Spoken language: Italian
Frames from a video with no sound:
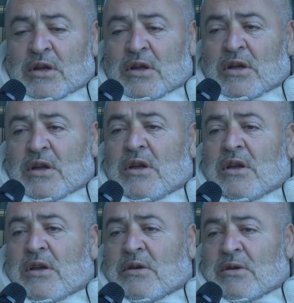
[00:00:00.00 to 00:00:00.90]

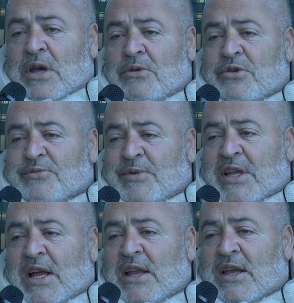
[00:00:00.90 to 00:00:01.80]
Eh, è un
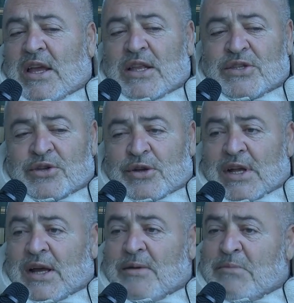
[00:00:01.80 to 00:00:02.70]
ospedale che in
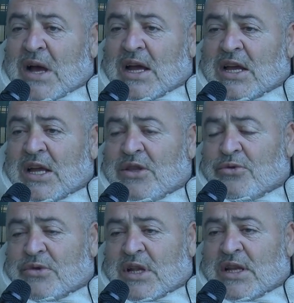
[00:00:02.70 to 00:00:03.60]
zona manca in
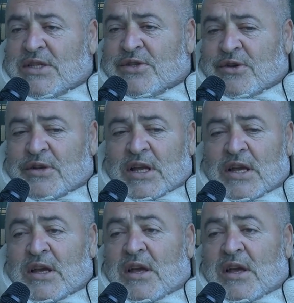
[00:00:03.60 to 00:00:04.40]
tutta la zona,